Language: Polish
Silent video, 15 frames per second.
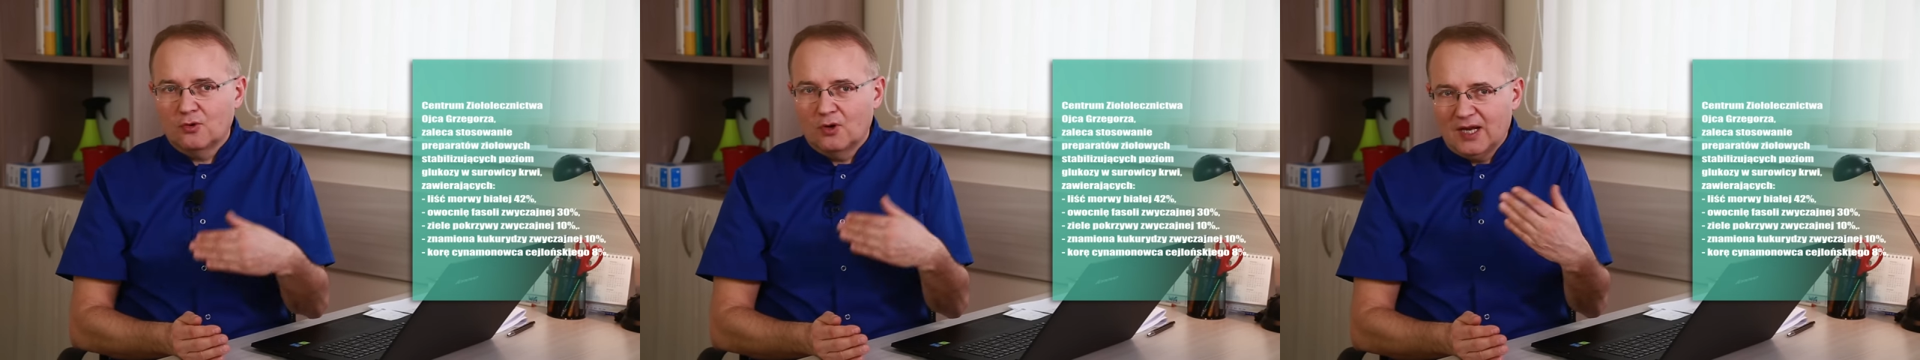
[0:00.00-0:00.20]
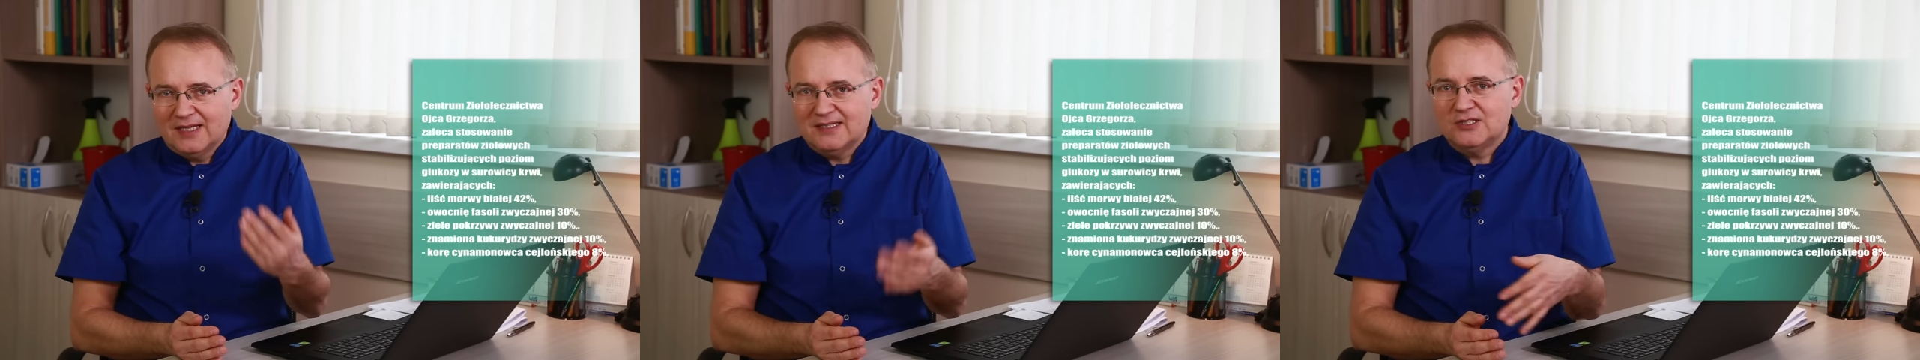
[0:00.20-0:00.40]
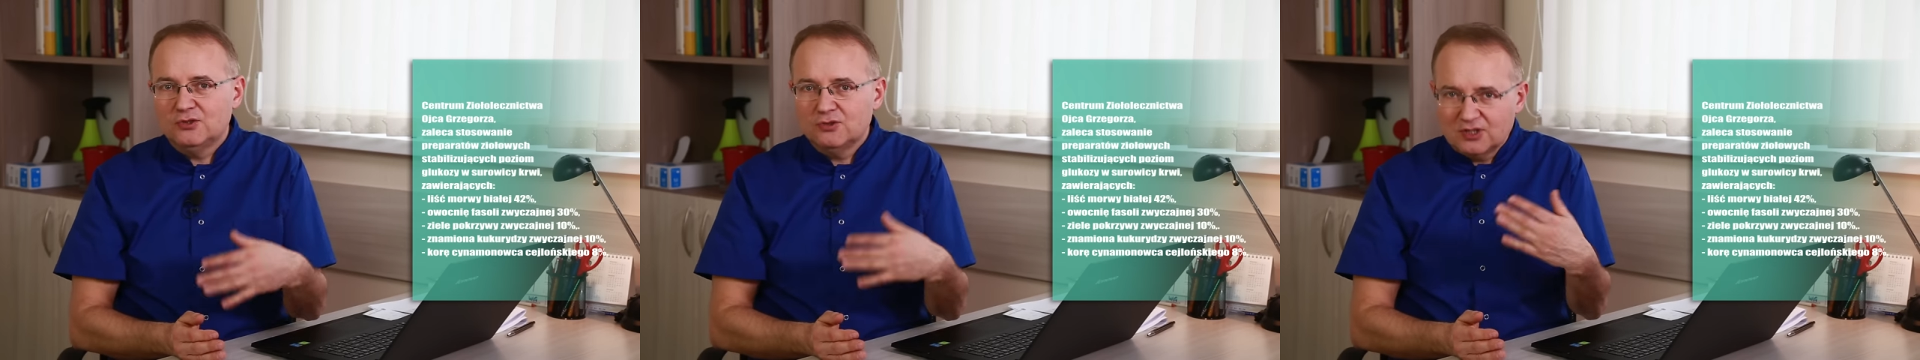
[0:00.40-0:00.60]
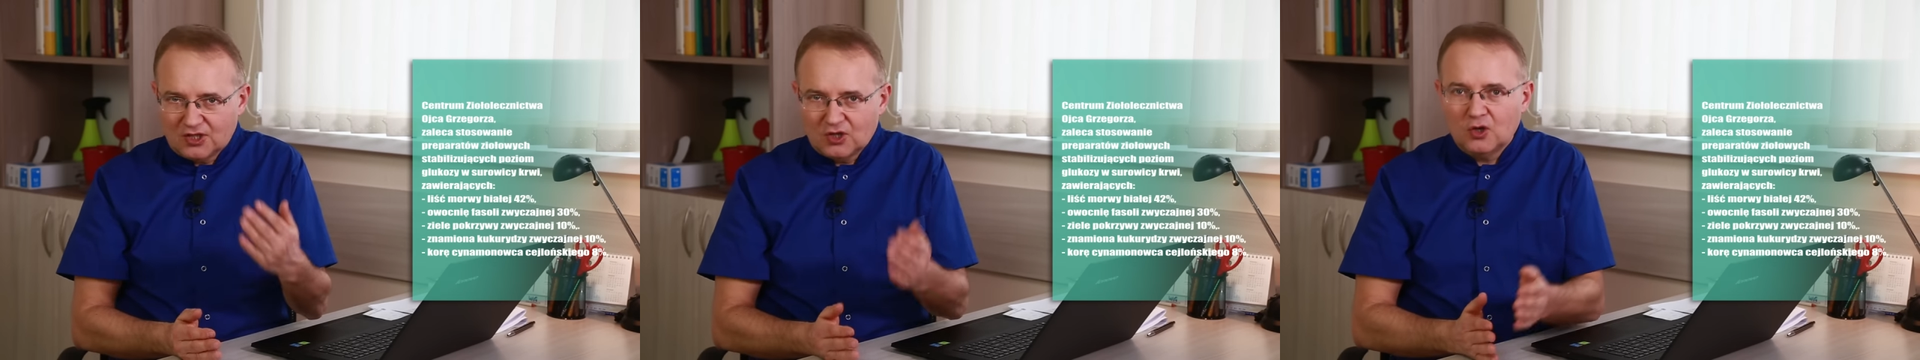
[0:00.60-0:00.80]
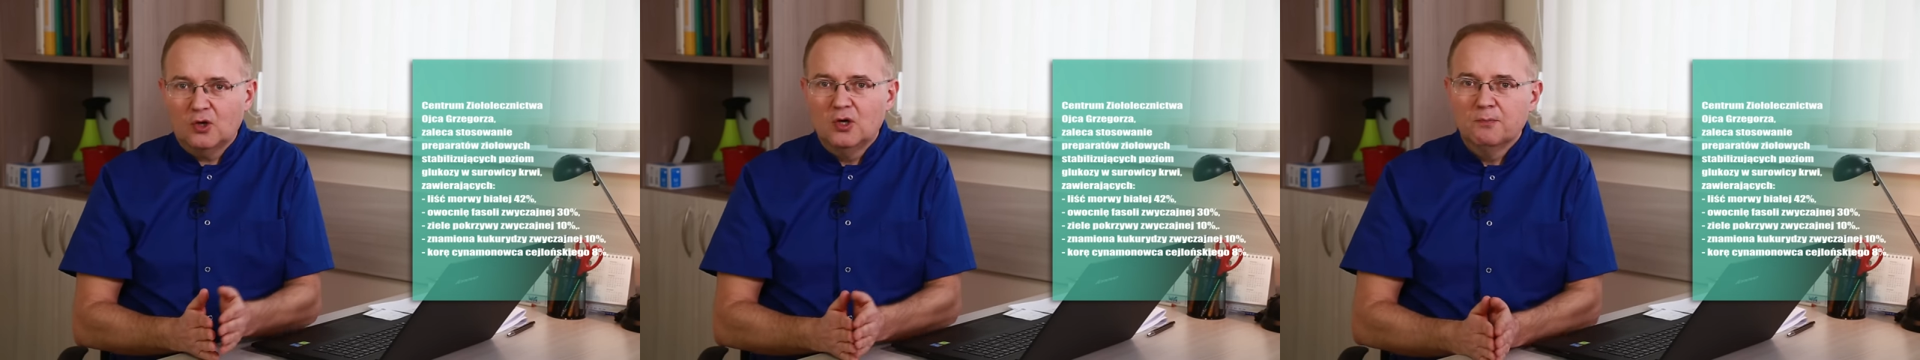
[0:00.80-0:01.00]
kolacji, do
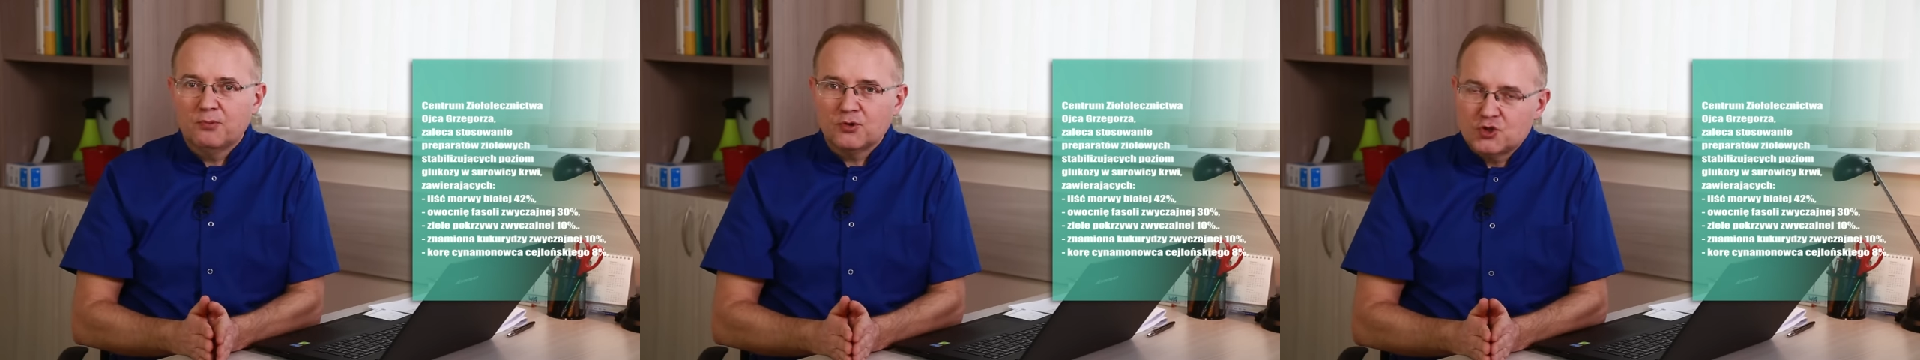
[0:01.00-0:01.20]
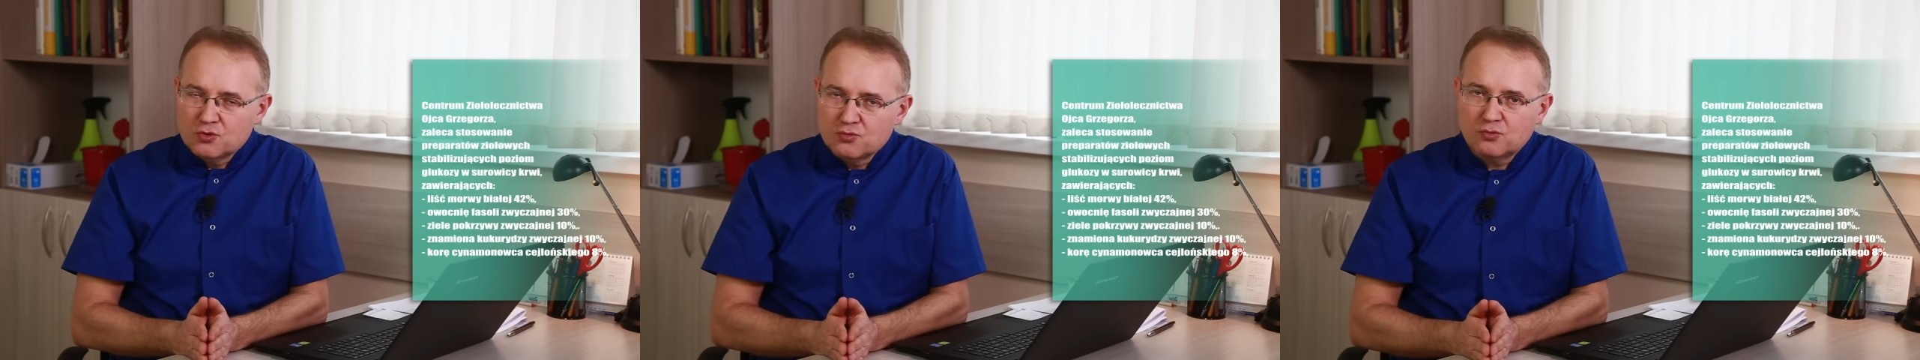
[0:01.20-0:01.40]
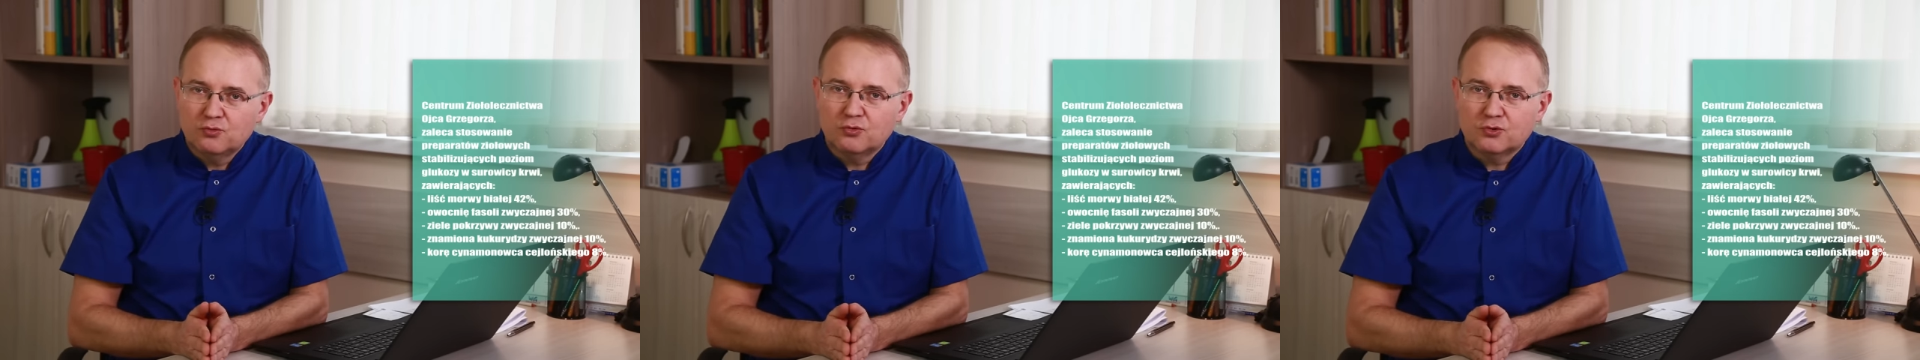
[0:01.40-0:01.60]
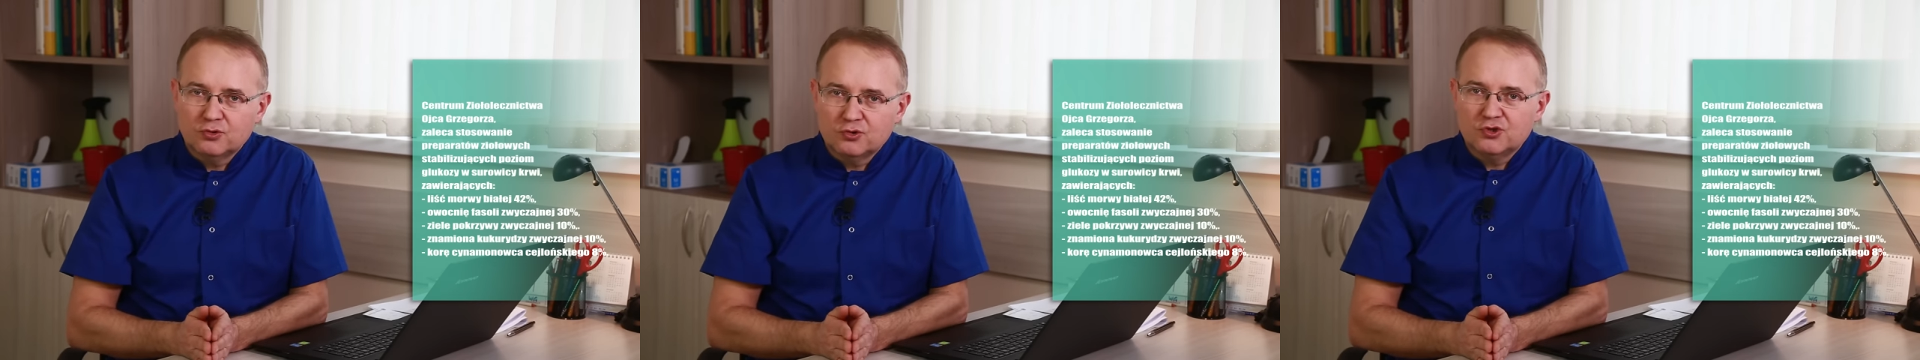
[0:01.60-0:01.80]
takiego posiłku,